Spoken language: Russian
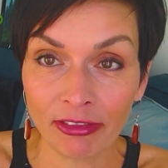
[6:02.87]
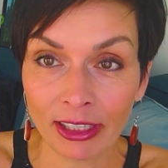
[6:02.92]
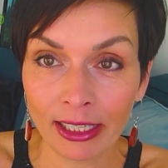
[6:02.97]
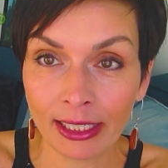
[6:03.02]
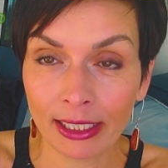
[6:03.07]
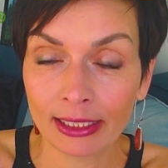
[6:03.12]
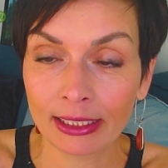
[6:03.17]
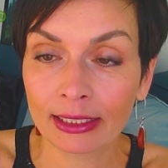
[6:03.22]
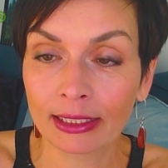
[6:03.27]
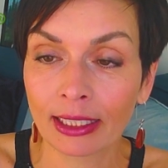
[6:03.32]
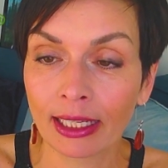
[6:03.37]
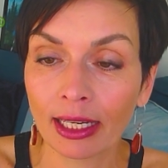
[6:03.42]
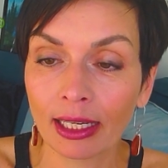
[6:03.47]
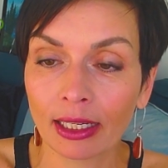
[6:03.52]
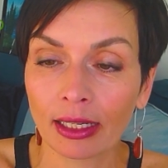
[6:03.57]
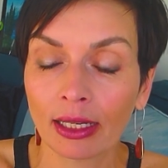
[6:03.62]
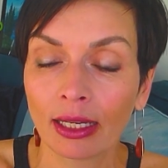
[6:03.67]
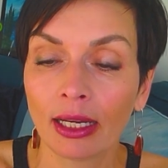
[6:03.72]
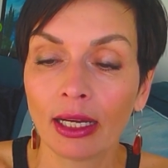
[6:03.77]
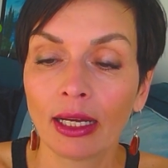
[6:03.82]
выглядит
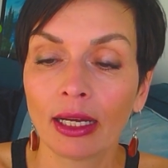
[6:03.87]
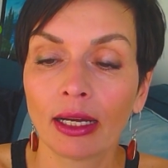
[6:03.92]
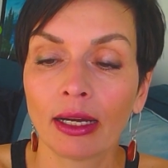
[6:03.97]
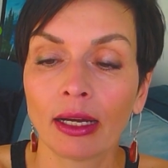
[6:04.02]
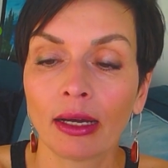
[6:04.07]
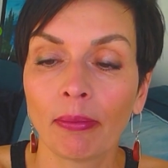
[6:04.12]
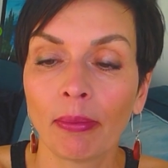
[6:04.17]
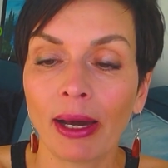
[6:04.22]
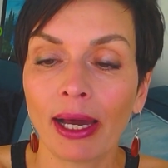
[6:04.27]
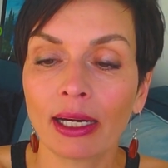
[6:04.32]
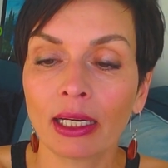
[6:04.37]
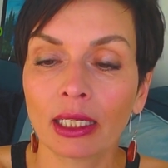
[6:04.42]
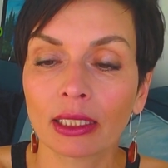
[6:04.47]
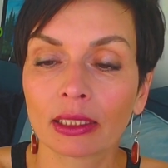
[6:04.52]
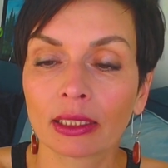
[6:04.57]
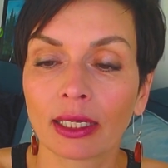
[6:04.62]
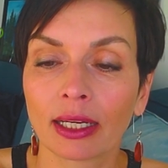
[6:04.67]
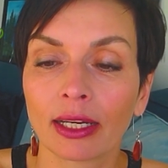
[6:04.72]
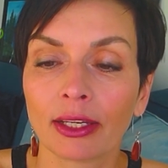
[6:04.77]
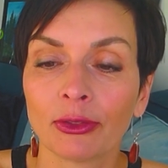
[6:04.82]
как
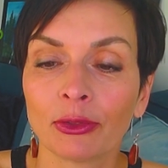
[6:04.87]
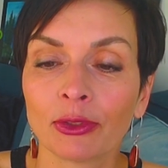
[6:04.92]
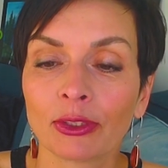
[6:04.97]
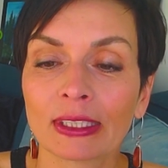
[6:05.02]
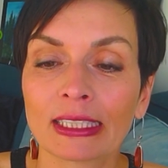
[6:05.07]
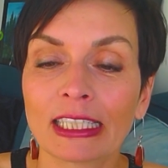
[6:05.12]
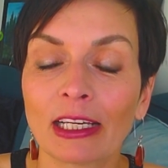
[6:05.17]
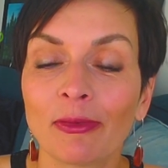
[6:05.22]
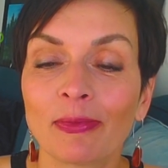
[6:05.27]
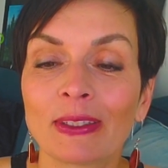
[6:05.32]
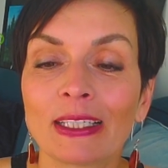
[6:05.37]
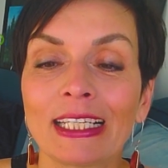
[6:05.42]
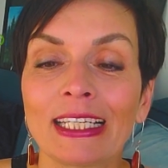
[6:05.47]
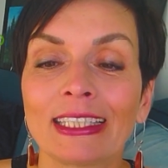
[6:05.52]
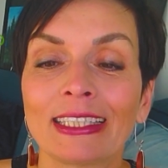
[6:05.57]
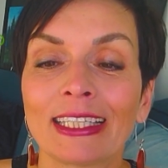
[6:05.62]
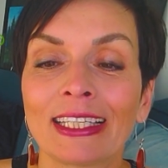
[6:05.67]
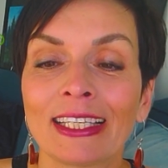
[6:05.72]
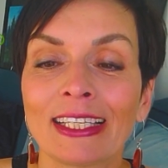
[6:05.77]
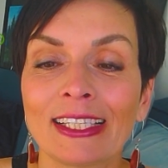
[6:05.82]
бархатка, но на самом
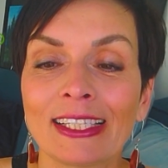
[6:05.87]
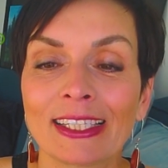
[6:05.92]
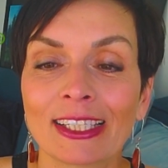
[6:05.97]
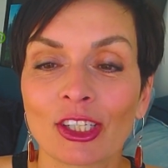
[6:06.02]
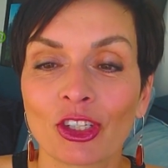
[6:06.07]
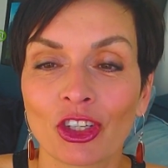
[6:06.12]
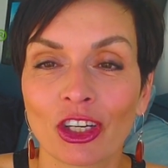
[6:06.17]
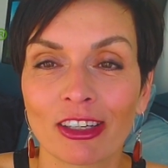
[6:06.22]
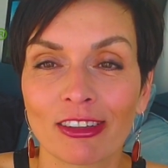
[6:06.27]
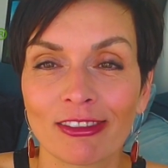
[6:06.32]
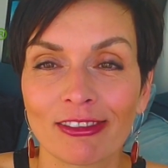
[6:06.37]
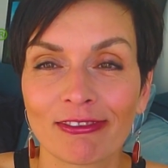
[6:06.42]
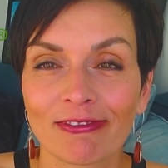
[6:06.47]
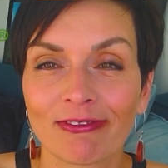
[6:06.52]
деле это кисточка.